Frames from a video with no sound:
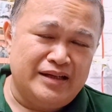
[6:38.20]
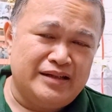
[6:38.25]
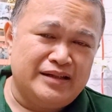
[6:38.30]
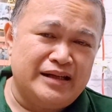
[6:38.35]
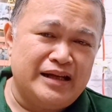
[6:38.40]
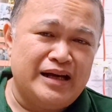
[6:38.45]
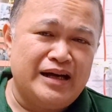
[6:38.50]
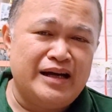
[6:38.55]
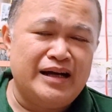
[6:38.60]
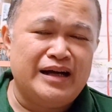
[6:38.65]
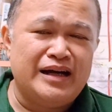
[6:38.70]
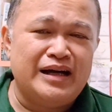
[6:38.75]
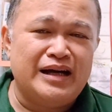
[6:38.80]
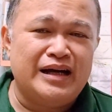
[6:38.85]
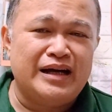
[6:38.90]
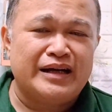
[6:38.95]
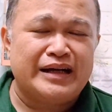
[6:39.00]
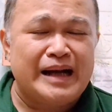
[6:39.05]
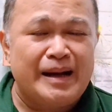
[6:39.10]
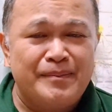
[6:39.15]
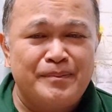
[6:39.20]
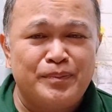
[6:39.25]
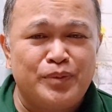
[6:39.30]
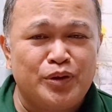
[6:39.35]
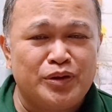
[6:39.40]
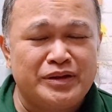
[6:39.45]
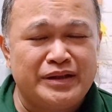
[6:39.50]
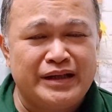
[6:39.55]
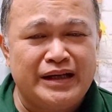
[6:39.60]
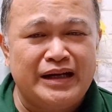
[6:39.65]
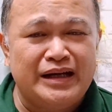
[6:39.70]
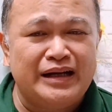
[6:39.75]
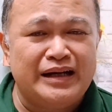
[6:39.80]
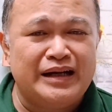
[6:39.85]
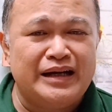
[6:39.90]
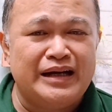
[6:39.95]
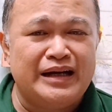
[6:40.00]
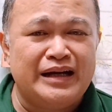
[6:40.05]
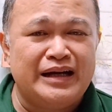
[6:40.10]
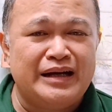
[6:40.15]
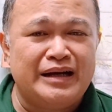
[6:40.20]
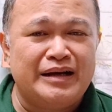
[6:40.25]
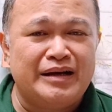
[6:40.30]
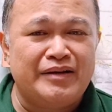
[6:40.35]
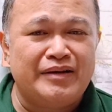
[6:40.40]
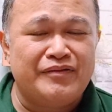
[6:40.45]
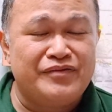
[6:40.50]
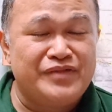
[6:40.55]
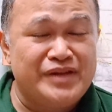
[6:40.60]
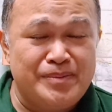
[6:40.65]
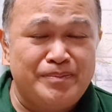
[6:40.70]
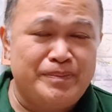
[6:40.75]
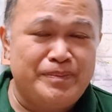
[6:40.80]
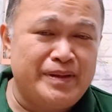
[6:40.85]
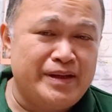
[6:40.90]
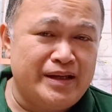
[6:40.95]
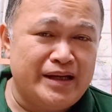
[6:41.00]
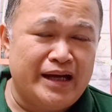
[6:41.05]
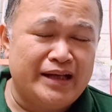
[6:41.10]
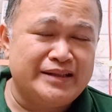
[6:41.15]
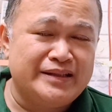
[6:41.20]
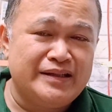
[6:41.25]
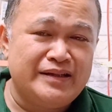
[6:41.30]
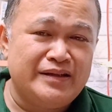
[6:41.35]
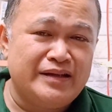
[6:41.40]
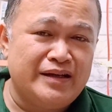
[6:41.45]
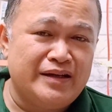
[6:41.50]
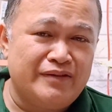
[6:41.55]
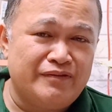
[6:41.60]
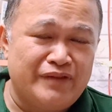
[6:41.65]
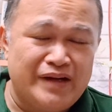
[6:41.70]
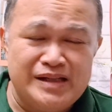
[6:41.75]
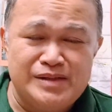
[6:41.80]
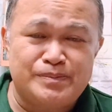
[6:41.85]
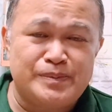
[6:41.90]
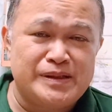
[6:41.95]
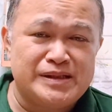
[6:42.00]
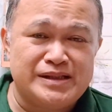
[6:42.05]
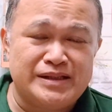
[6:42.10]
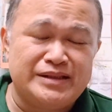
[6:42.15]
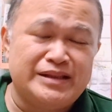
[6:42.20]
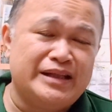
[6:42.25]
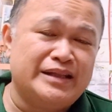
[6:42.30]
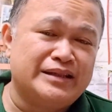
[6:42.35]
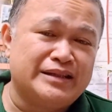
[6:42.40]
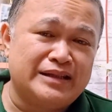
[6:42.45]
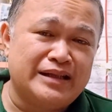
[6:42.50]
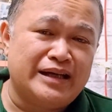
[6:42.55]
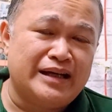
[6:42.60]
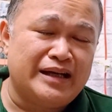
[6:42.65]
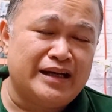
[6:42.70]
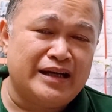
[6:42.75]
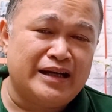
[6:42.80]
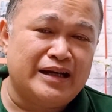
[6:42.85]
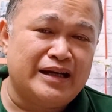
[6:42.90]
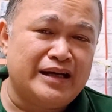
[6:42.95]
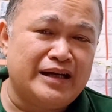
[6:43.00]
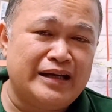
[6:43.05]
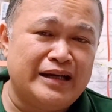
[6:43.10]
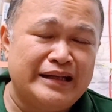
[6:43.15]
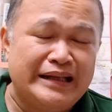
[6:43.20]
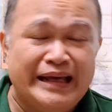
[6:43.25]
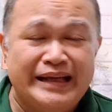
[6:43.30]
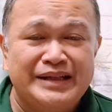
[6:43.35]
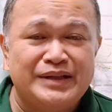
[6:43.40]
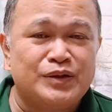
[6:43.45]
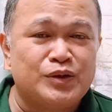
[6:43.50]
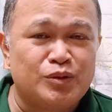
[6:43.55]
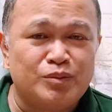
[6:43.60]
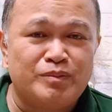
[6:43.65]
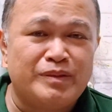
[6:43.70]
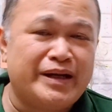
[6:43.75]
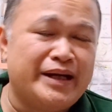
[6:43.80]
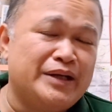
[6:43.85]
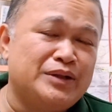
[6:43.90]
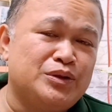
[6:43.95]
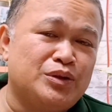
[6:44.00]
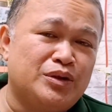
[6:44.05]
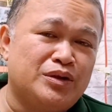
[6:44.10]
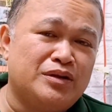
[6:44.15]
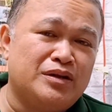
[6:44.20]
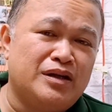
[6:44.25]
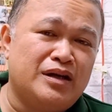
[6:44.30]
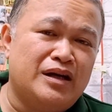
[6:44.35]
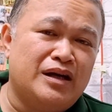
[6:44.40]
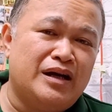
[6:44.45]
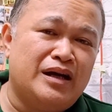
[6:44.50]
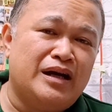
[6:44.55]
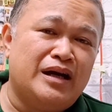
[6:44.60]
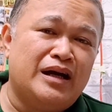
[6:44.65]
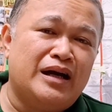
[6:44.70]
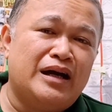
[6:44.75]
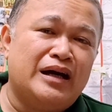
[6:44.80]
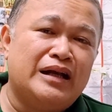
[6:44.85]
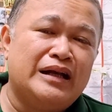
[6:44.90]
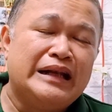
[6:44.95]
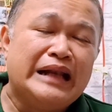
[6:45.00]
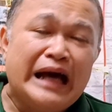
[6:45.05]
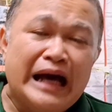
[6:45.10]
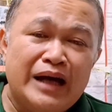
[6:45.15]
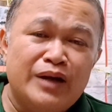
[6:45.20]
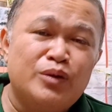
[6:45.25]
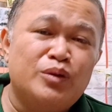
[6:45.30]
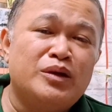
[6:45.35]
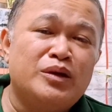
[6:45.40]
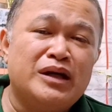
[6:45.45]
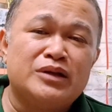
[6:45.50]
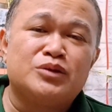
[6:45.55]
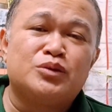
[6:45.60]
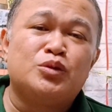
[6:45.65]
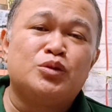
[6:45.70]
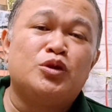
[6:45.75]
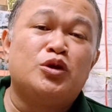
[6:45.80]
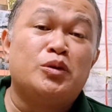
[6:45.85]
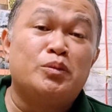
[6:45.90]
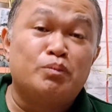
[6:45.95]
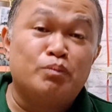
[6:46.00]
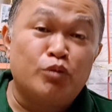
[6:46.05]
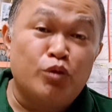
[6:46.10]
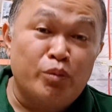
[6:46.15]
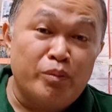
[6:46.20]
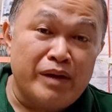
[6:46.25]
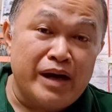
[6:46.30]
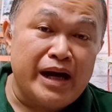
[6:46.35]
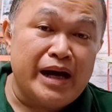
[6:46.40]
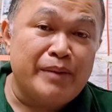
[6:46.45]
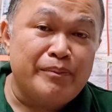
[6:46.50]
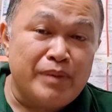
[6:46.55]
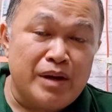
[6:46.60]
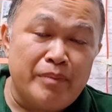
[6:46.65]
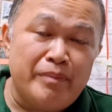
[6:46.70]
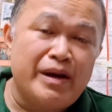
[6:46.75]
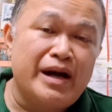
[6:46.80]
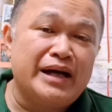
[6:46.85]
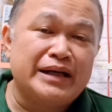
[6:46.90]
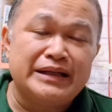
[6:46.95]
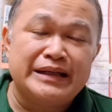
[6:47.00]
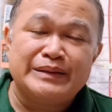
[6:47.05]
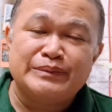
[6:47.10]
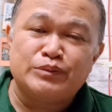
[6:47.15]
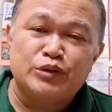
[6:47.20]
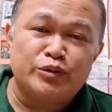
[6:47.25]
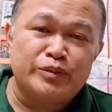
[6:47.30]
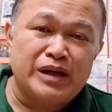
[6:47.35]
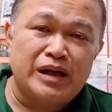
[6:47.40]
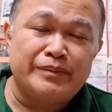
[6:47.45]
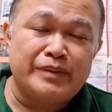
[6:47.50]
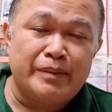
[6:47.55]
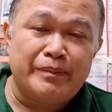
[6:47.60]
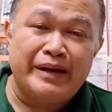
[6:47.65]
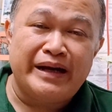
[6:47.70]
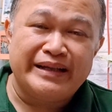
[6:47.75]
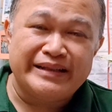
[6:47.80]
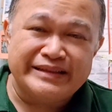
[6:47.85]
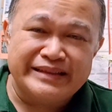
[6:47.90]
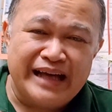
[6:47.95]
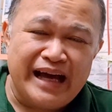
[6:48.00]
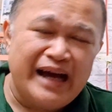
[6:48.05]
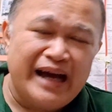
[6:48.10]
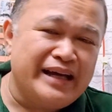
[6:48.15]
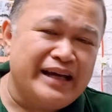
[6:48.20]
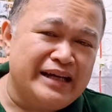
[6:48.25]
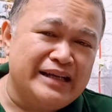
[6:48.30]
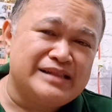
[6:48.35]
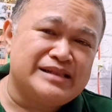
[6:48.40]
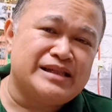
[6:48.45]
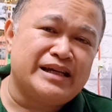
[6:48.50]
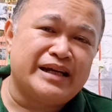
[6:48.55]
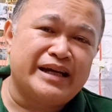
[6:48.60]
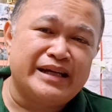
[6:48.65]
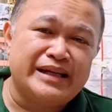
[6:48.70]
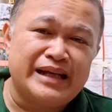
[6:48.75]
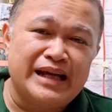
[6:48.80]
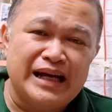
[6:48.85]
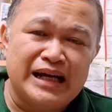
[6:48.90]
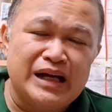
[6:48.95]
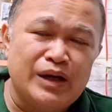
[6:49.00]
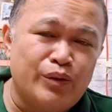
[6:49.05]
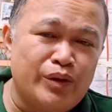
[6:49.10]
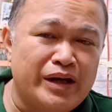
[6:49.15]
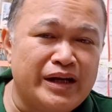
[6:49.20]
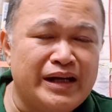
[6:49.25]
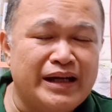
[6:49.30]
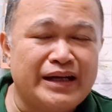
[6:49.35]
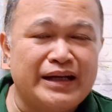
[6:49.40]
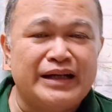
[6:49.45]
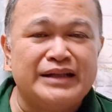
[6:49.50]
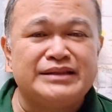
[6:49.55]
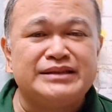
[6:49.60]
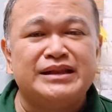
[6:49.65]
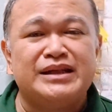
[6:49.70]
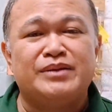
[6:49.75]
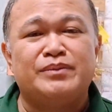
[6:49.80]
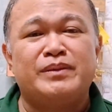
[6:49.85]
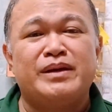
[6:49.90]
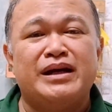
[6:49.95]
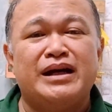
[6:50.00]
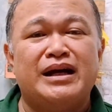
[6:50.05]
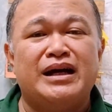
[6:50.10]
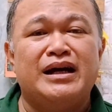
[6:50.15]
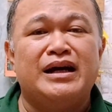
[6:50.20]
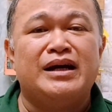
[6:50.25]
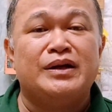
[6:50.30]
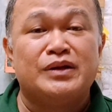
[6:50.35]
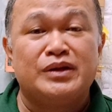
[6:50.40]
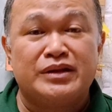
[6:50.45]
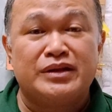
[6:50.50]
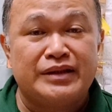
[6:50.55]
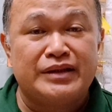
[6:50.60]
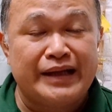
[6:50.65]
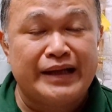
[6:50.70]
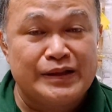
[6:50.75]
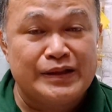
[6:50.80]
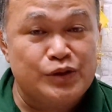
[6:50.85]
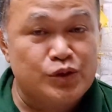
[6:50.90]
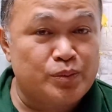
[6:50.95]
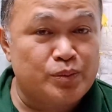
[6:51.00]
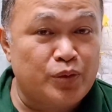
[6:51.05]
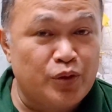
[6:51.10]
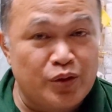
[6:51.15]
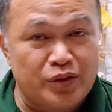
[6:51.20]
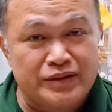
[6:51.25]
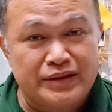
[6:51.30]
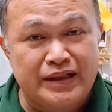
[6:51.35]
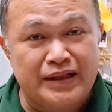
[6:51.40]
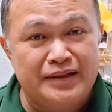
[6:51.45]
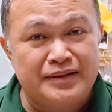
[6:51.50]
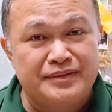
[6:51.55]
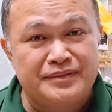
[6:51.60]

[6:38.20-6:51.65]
ng uh, kampo ng uh, ah, VP ating uh, Vice President uh, Lenny Robredo, lalo lang tuloy bumababa Aww. ng bumababa dahil sa ginagawa ng kanyang mga taga-suporta.